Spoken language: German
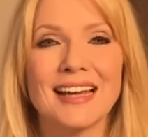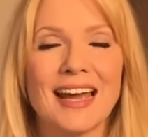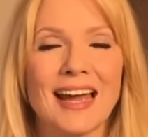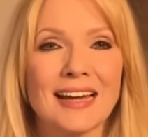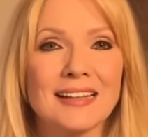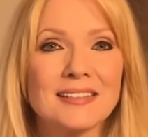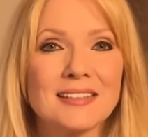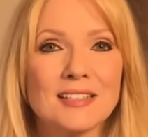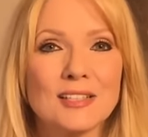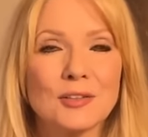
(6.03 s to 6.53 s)

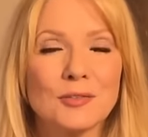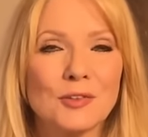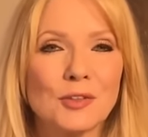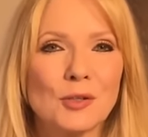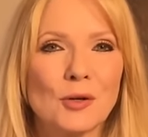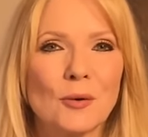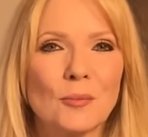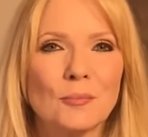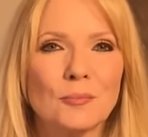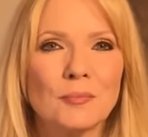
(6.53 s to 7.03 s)
Herzlich
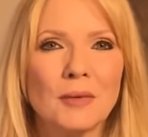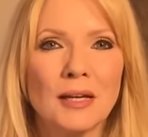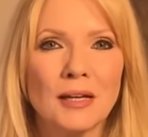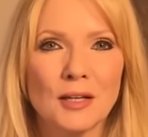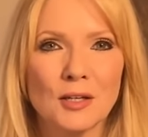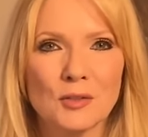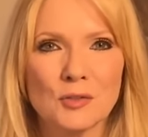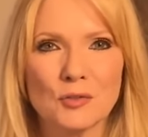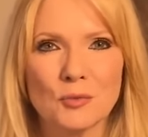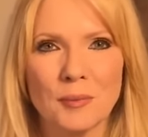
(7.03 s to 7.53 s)
willkommen
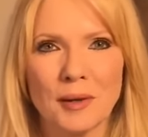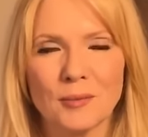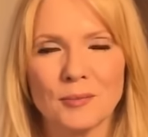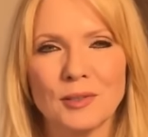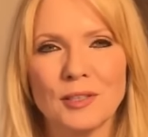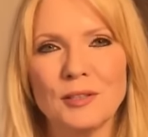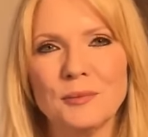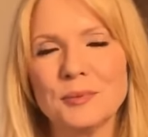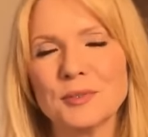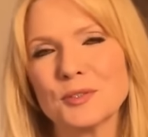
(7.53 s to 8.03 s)
zu meinem
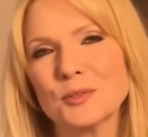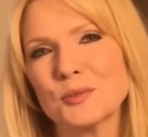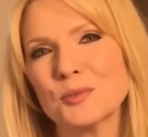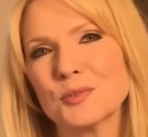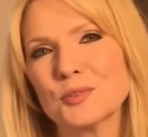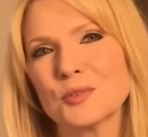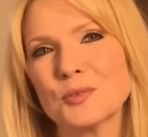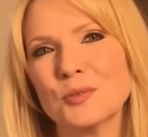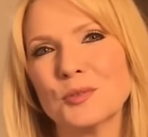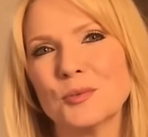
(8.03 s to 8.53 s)

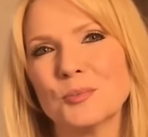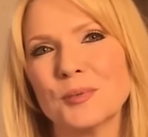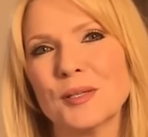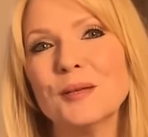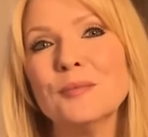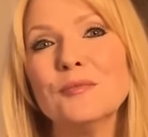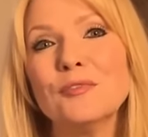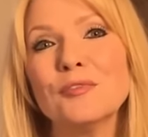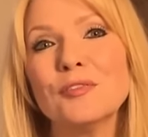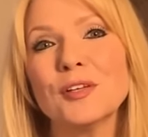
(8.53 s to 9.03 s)
Liebeshoroskop
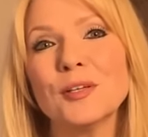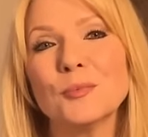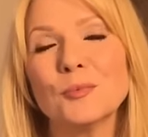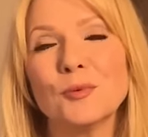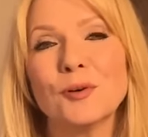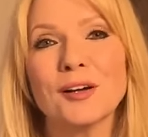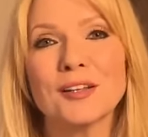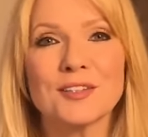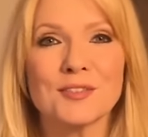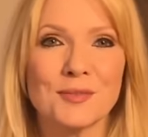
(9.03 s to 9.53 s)
im
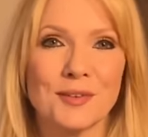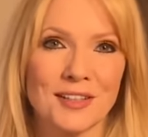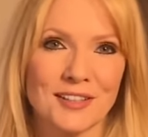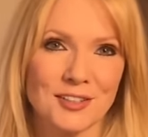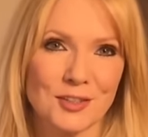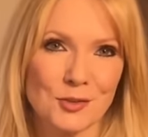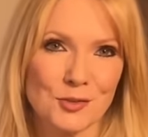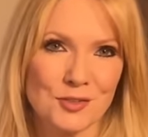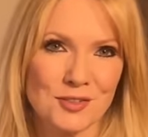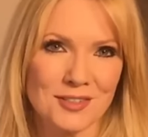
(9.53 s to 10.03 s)
Februar
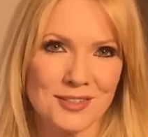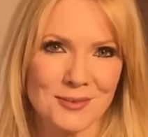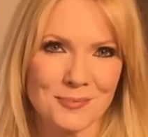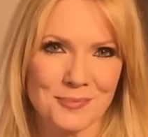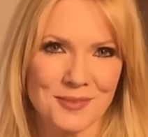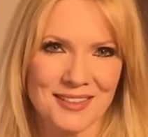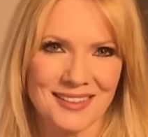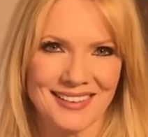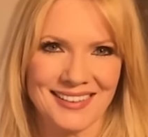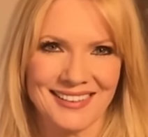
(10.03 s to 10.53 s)

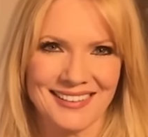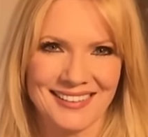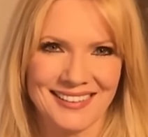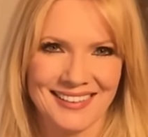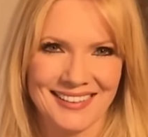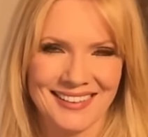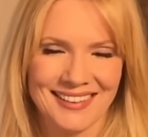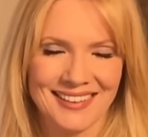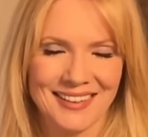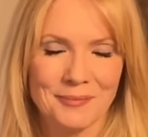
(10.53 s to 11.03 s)
2017.
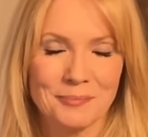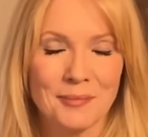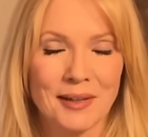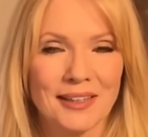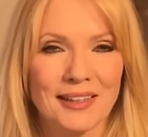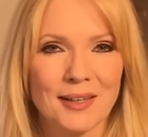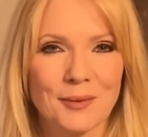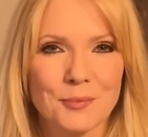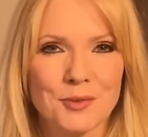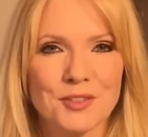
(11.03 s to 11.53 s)

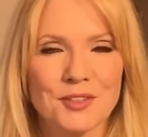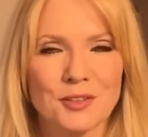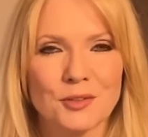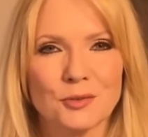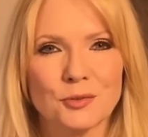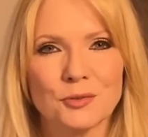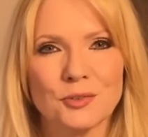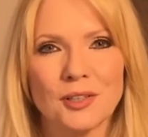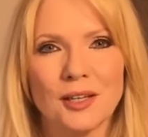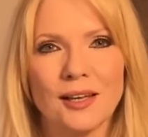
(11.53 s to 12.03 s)
Mein Name ist
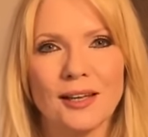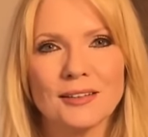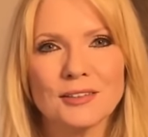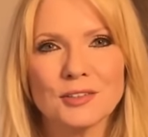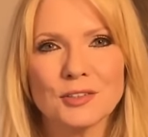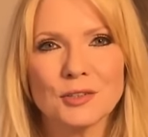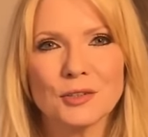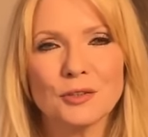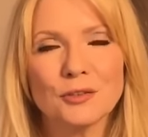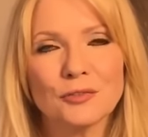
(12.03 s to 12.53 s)
Antonia
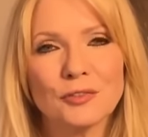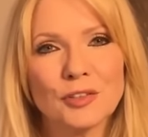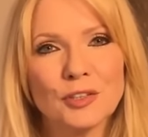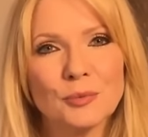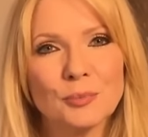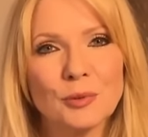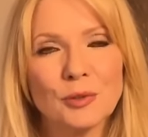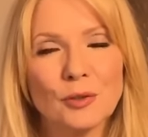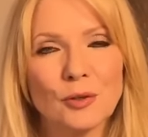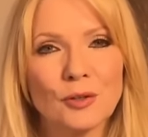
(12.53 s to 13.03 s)
Langsdorf,
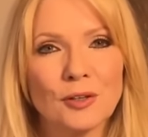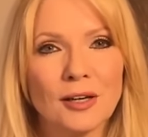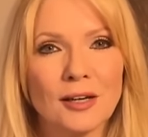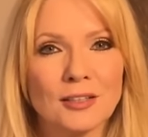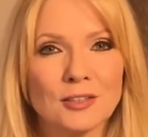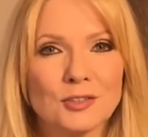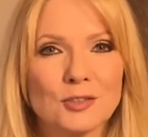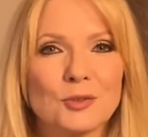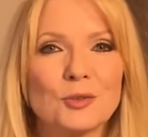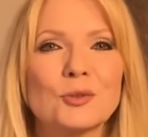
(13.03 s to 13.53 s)
ich bin eure
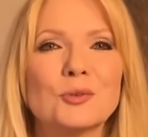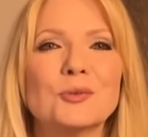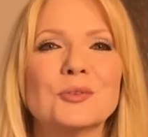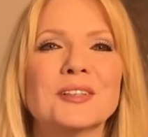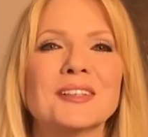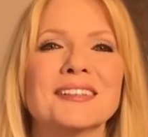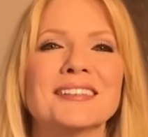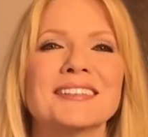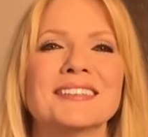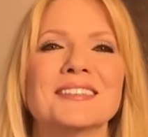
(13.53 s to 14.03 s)

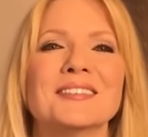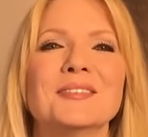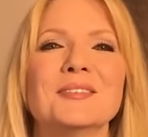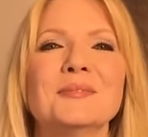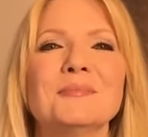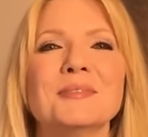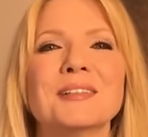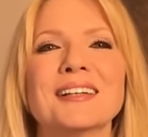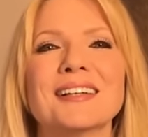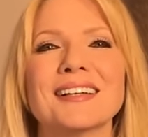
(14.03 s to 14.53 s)
Astrologin
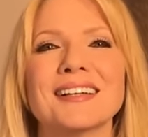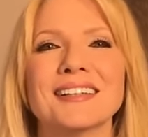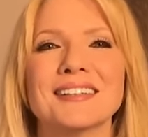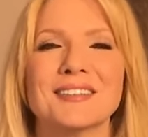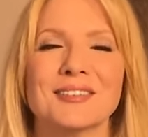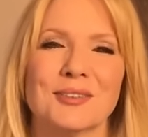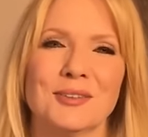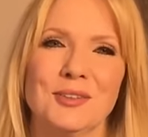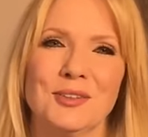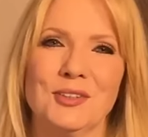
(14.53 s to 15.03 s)
und
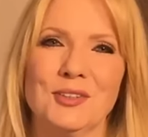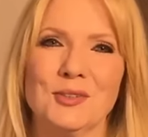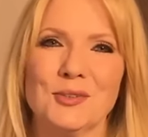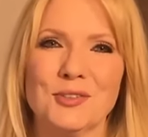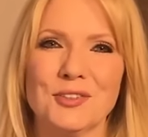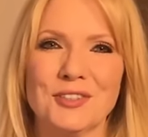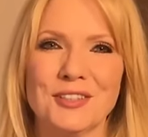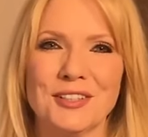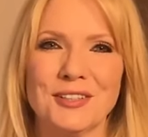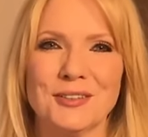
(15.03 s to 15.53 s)
begleite euch
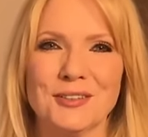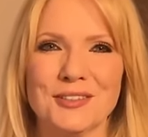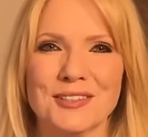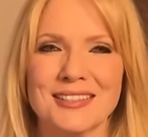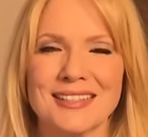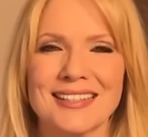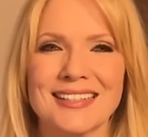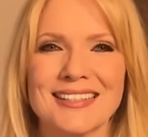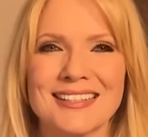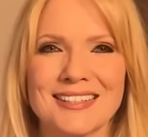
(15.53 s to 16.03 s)
durch die
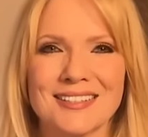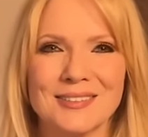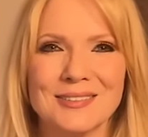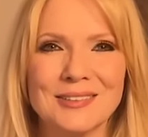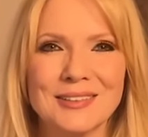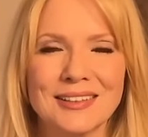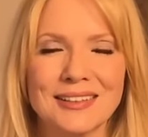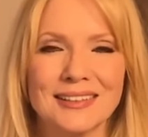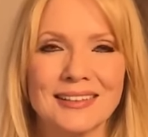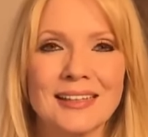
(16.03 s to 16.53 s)

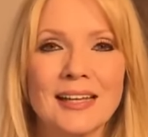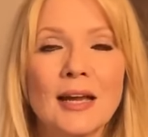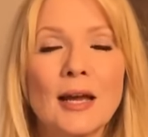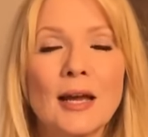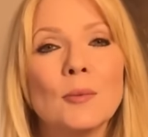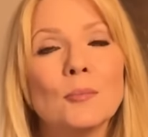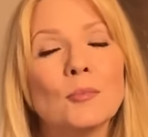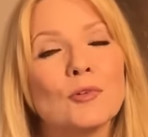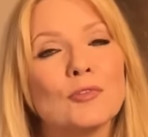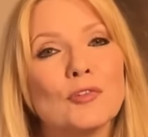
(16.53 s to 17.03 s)
Konstellationen.
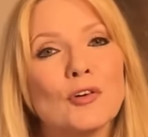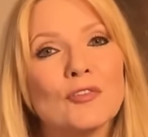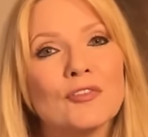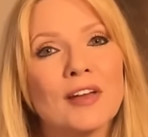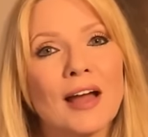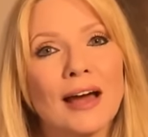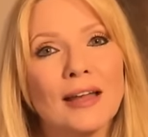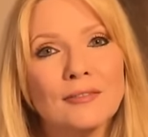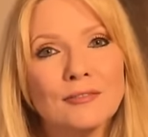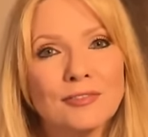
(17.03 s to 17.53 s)
Bevor
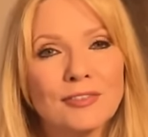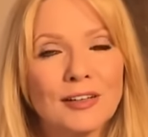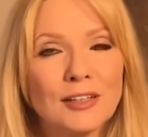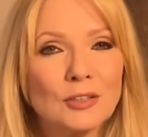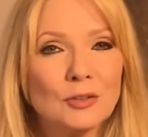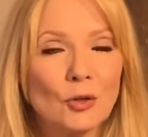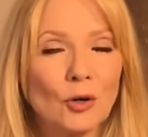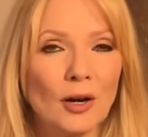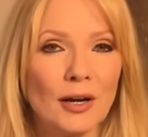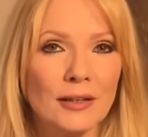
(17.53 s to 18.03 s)
wir
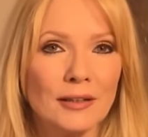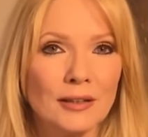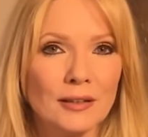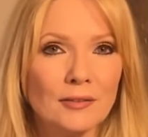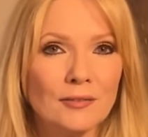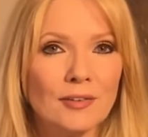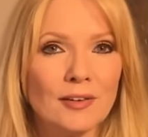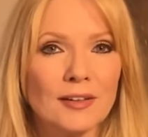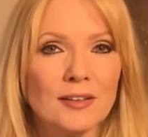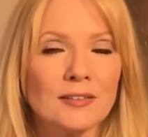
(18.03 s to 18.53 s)
anfangen, noch ein
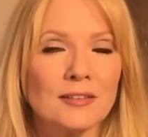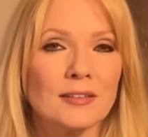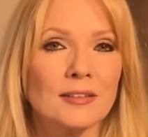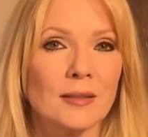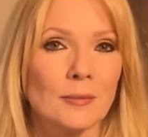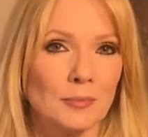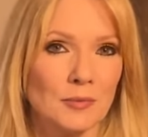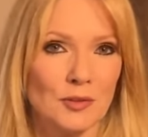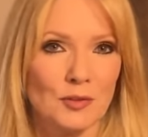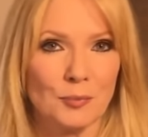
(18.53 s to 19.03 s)
Hinweis. Ich
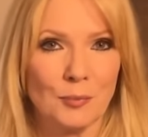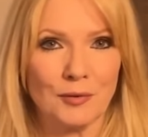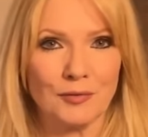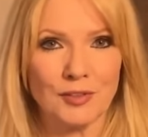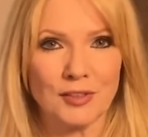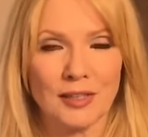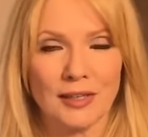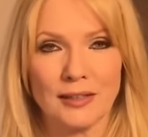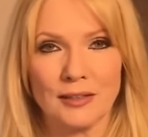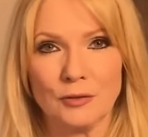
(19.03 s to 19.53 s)
habe diesmal
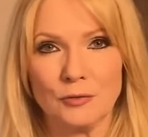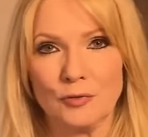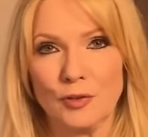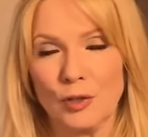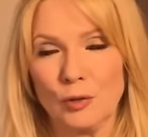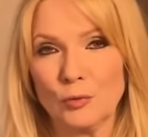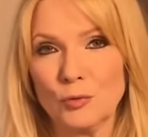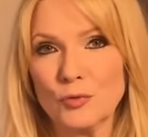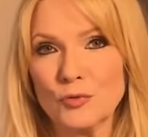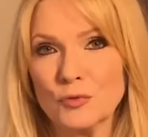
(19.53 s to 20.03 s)
wieder eine
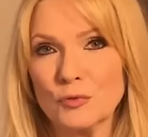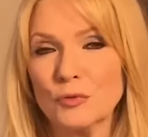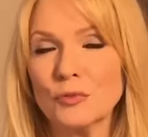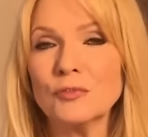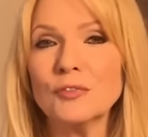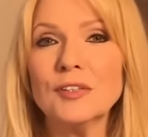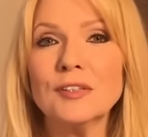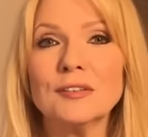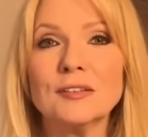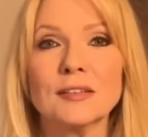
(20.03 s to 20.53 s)
Verlosung,
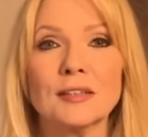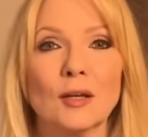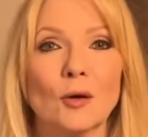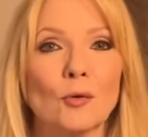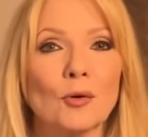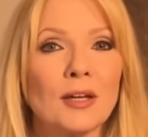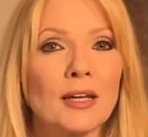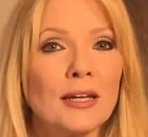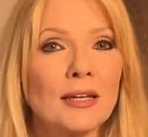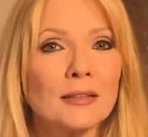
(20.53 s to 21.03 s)
wie es
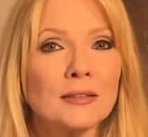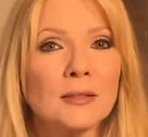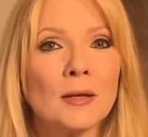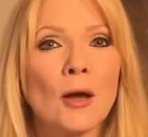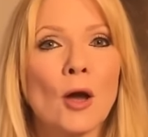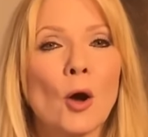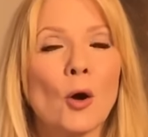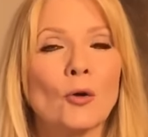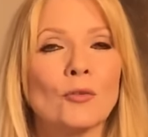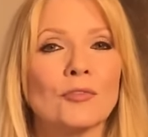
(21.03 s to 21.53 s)
genau geht
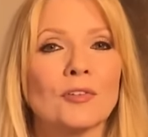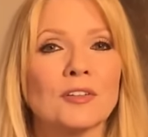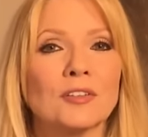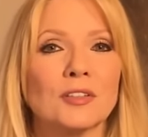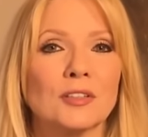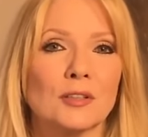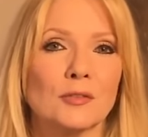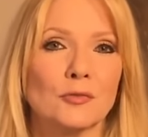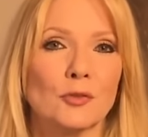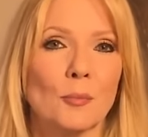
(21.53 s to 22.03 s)
und was
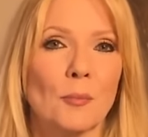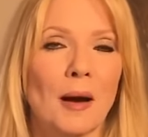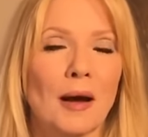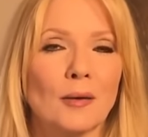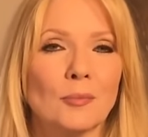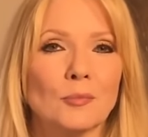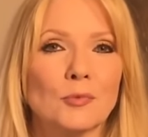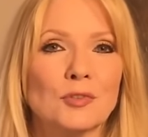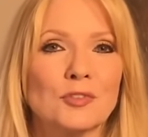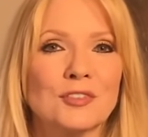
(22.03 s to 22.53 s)
ihr dafür
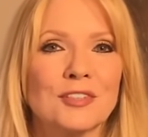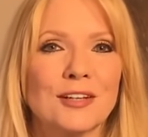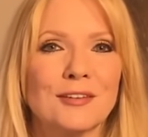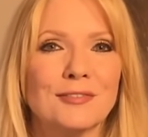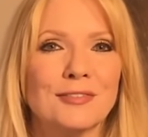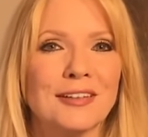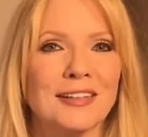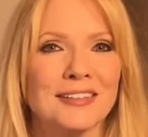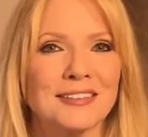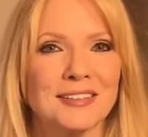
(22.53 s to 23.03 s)
machen müsst,
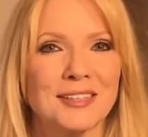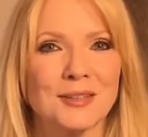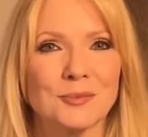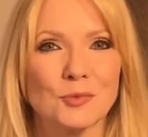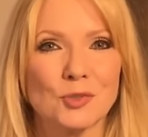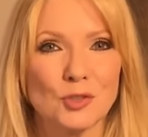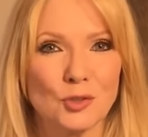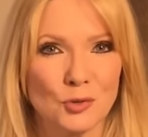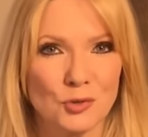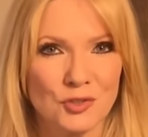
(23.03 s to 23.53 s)
erfahrt ihr am
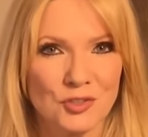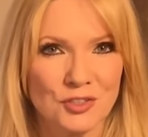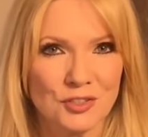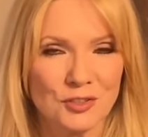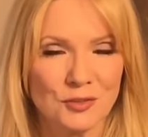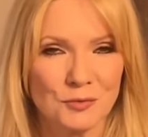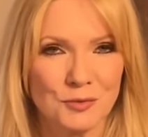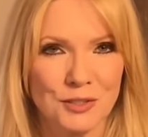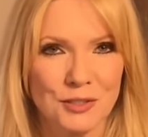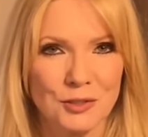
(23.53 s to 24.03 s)
Schluss
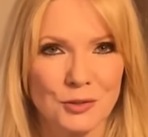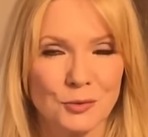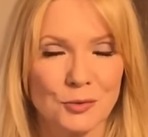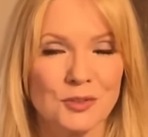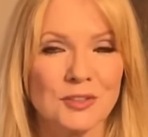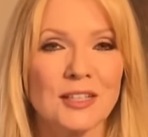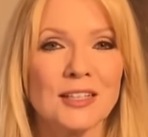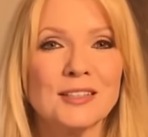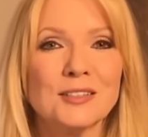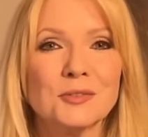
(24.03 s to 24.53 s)
des
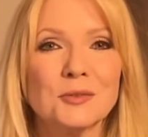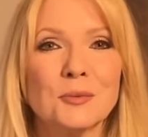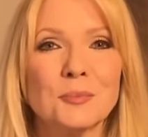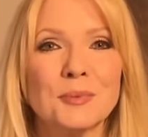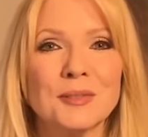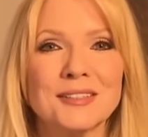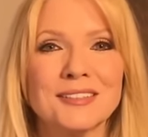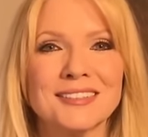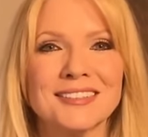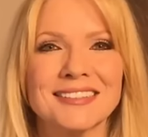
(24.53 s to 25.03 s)
Videos. Also
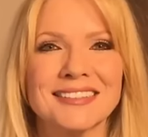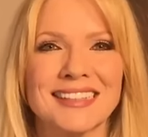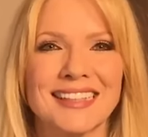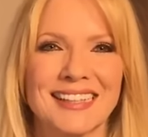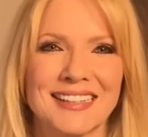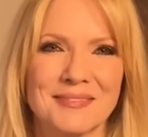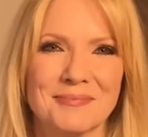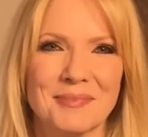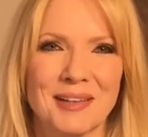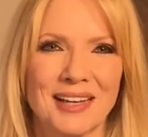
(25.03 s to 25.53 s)
bitte
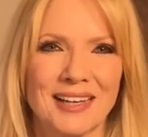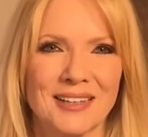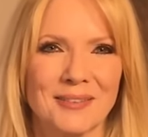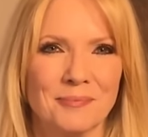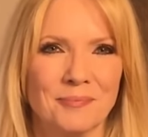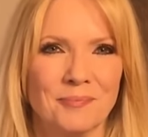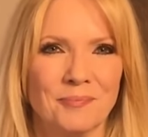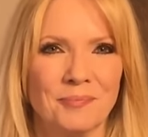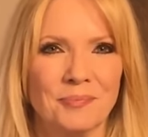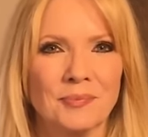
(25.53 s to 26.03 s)

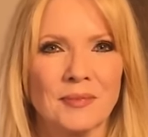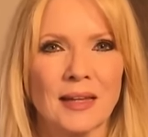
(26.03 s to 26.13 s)
dranbleiben.